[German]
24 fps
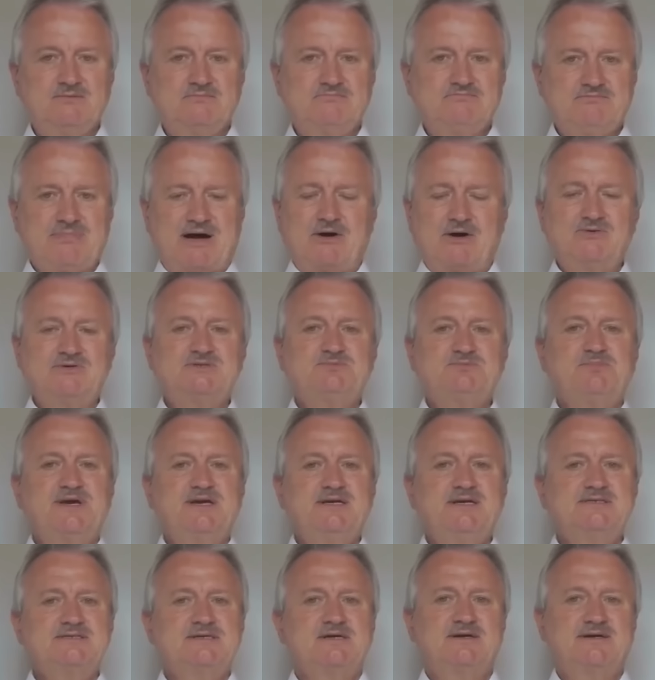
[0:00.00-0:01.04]
Paulus
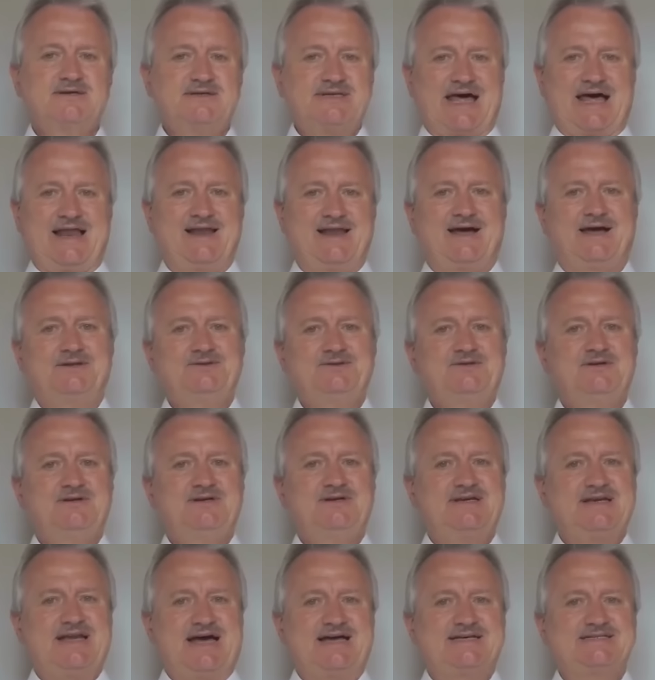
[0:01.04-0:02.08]
bringt es knallhart,
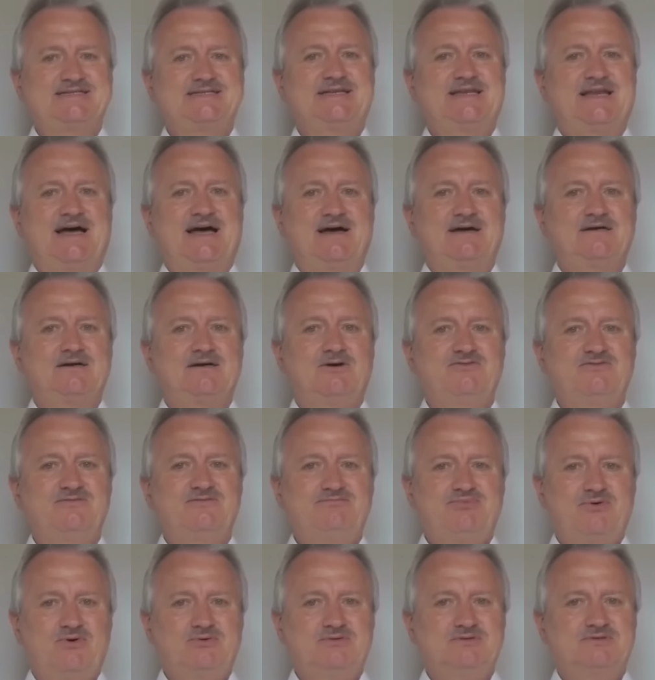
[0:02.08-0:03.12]
glasklar auf den
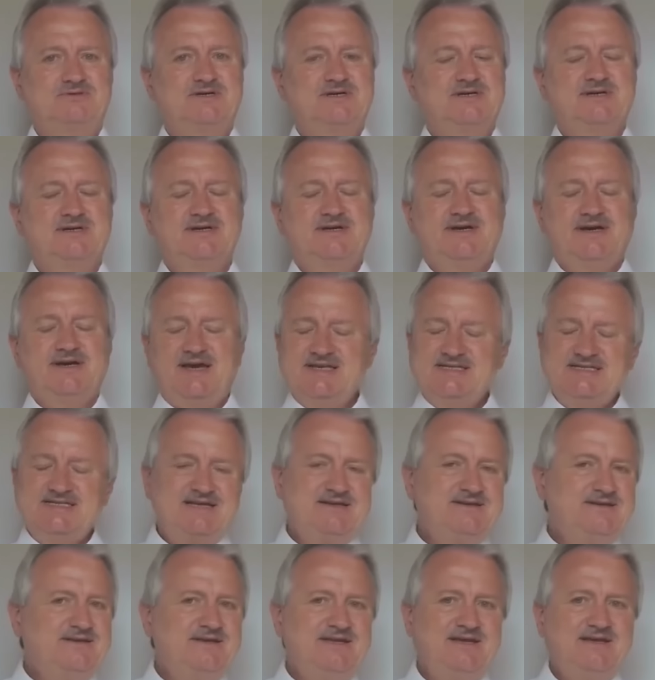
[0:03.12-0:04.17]
Punkt. Es
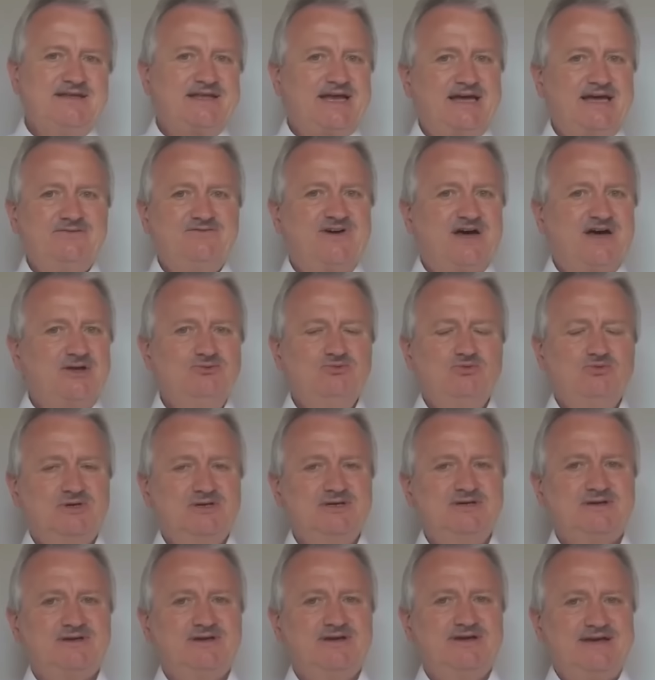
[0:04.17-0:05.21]
sind nicht einfach nur
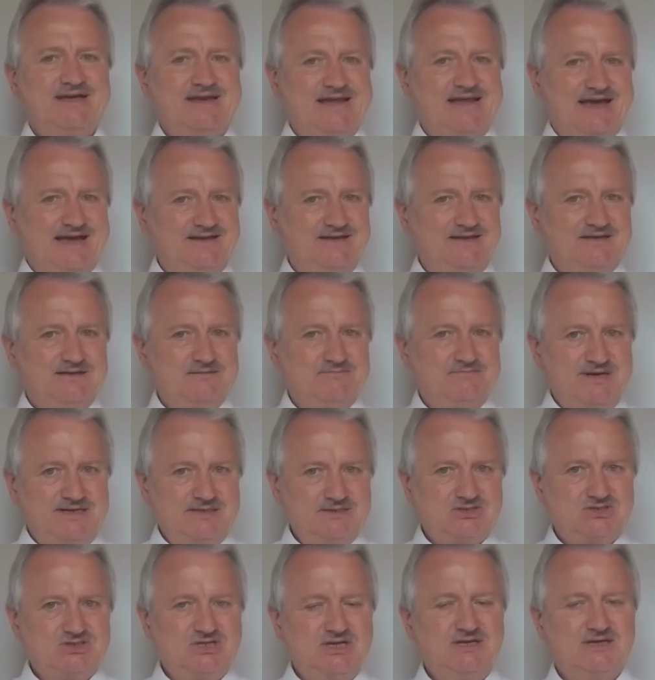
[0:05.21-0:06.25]
irregeleitete
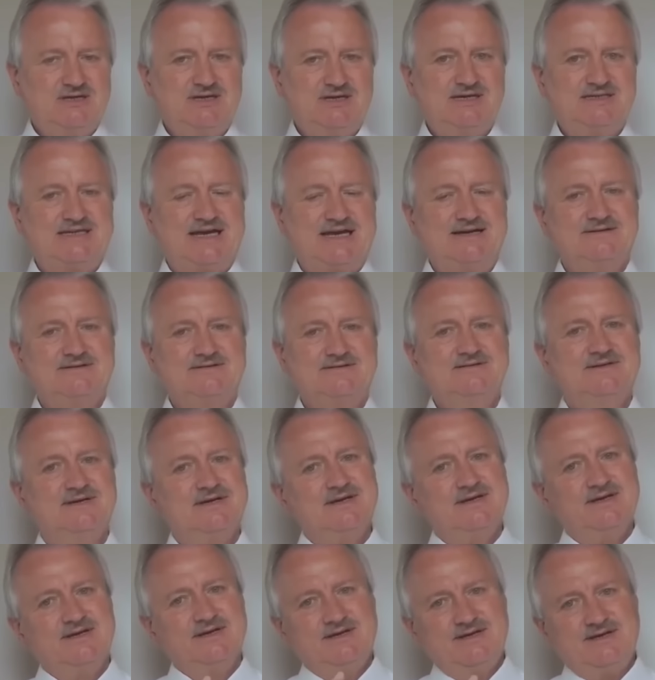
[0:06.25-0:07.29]
menschliche Gedanken.
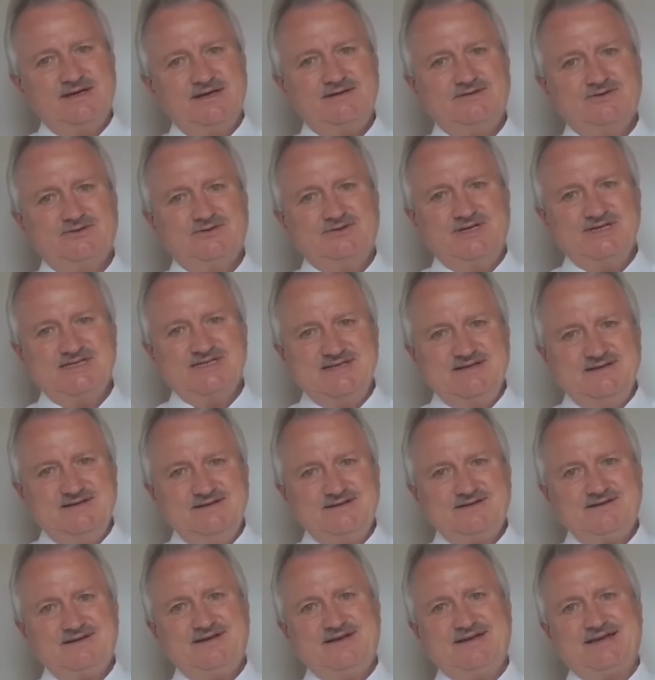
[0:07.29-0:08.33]
Hinter diesen
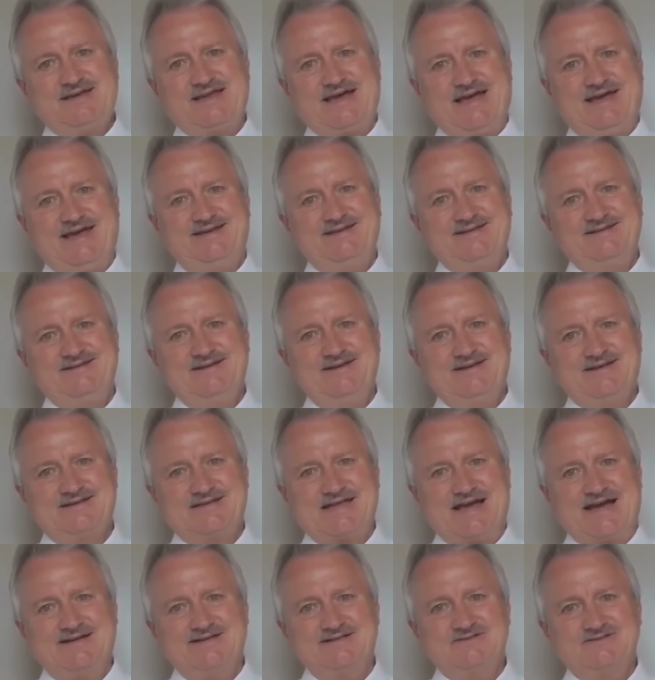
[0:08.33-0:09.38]
irregeleiteten
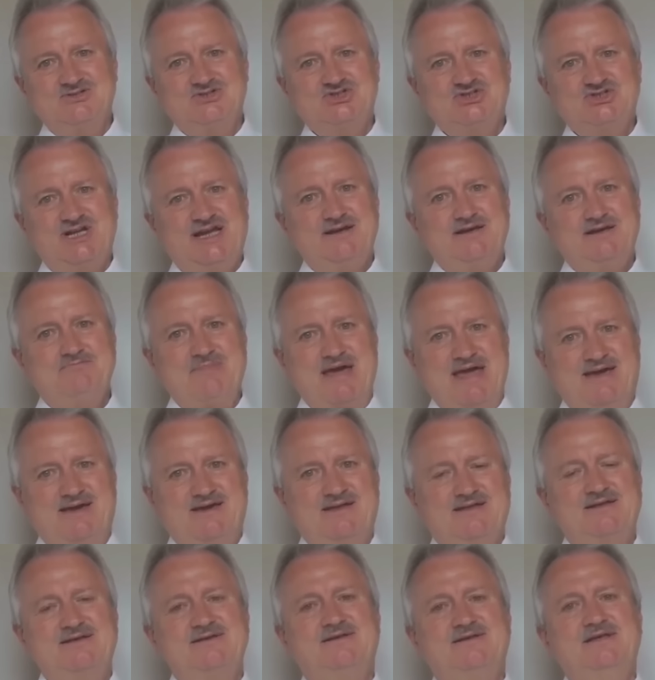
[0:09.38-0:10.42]
Gedanken stehen
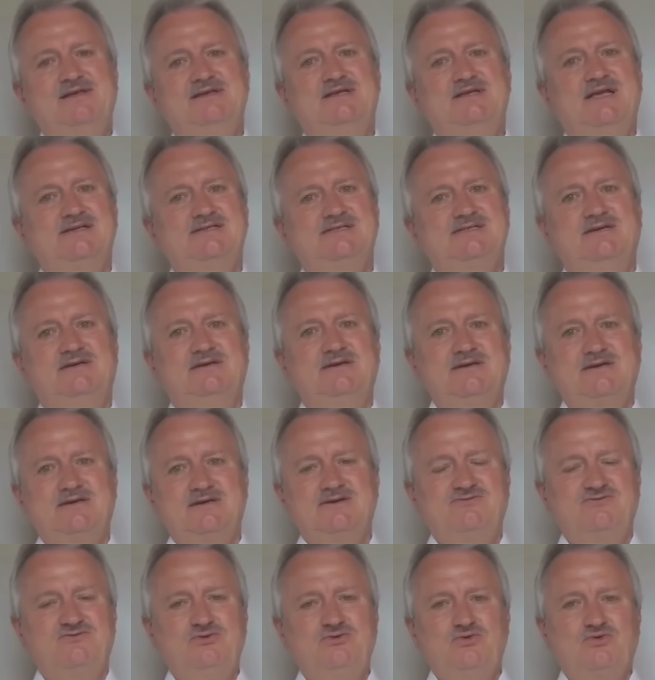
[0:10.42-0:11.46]
Mächte, die diese
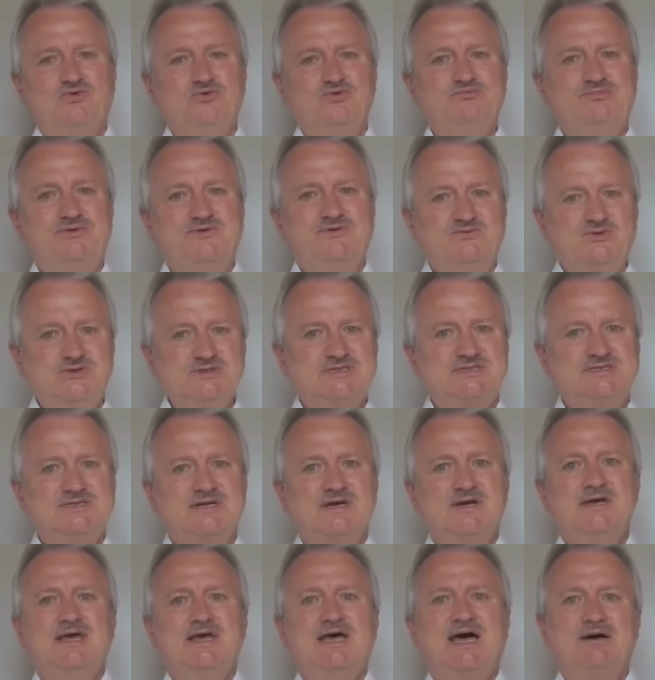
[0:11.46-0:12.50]
Irreführung bewusst
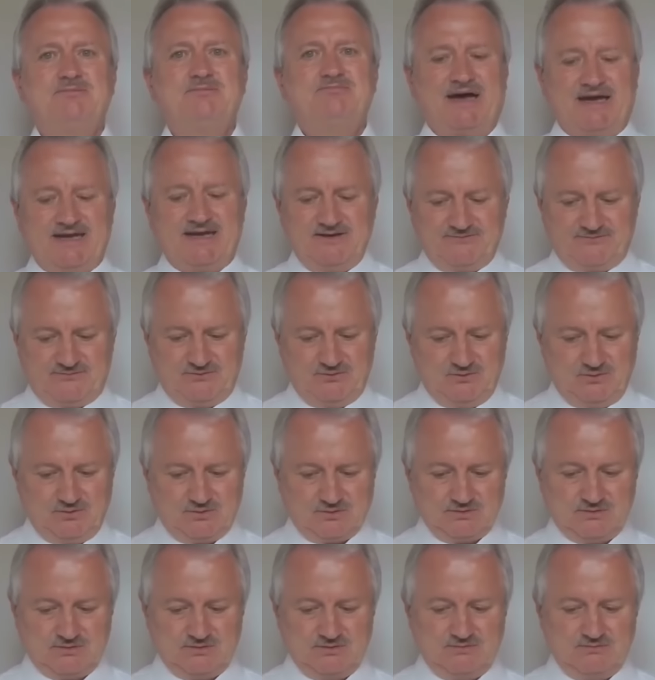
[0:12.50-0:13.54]

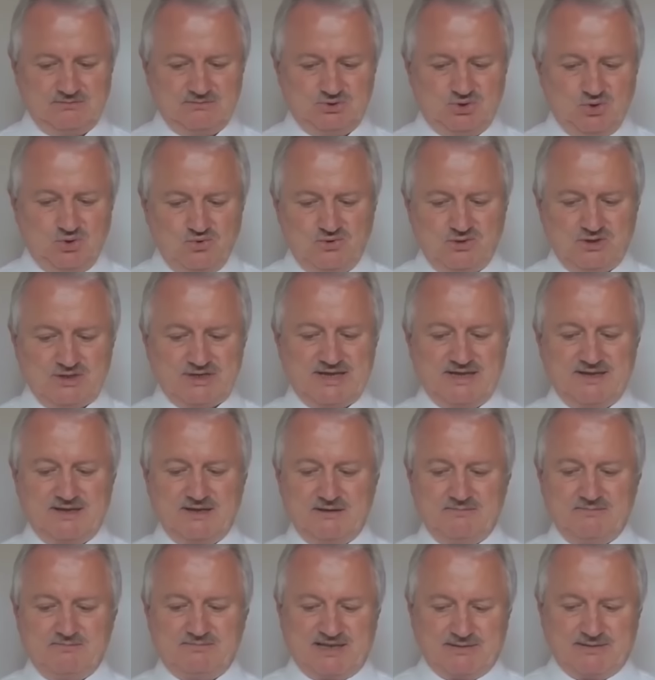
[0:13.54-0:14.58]
herbeiführen. Dunkle,
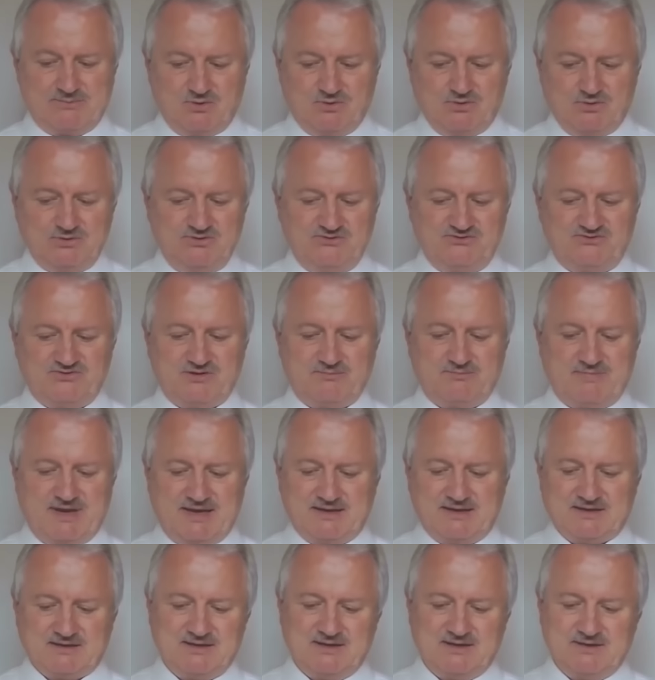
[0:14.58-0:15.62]
dämonische
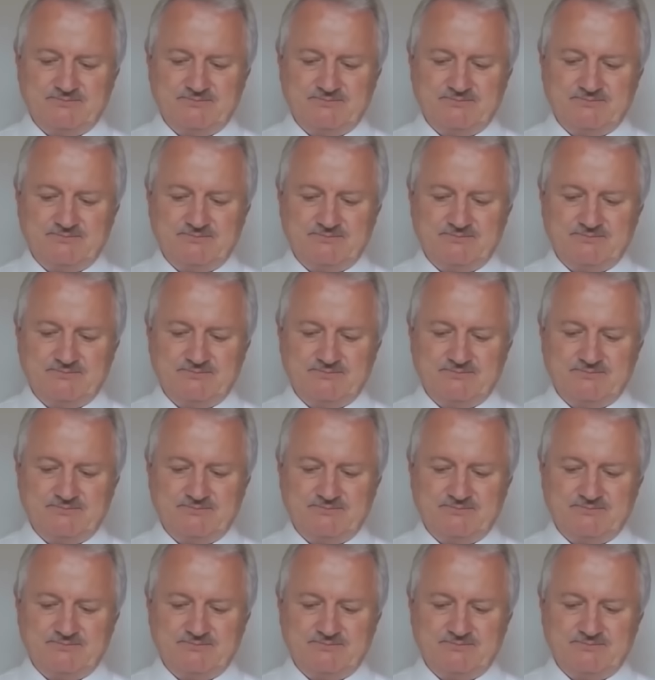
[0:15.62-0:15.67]
Mächte.